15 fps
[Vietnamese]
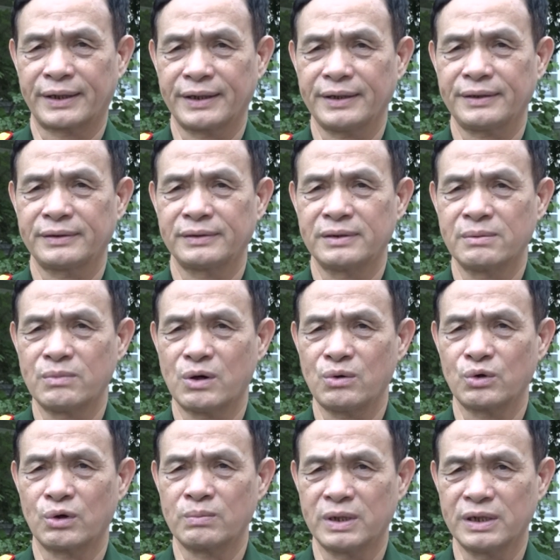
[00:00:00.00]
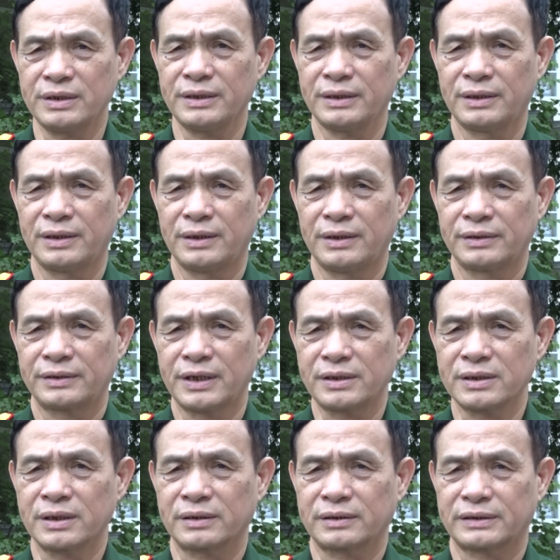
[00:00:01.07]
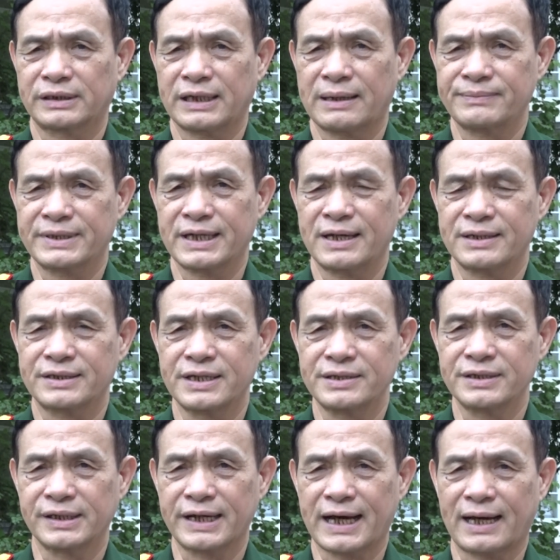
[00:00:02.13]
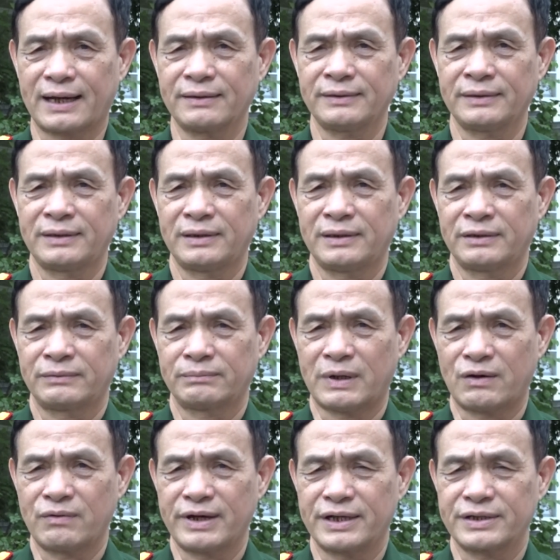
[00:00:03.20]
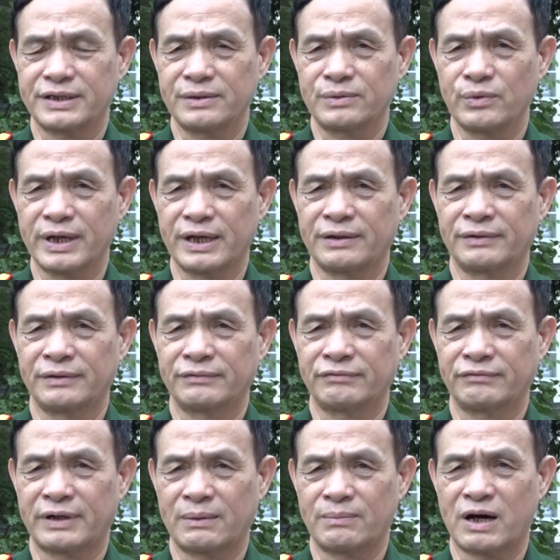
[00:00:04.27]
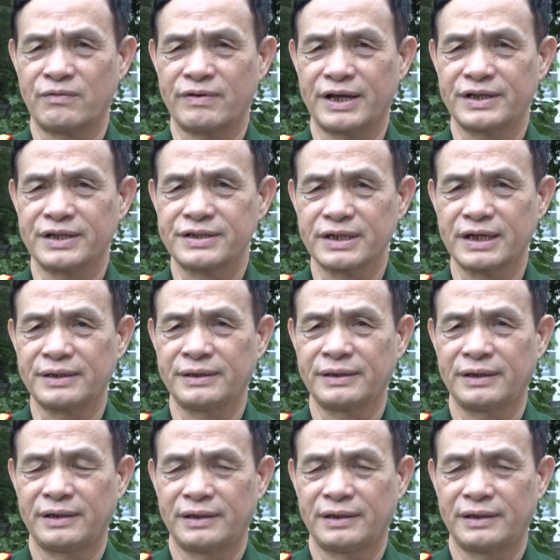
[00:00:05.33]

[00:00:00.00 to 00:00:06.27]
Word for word: kết, gương mẫu đổi mới, tích cực tham gia xây dựng đảng, bảo vệ chính quyền và bảo vệ nhân dân,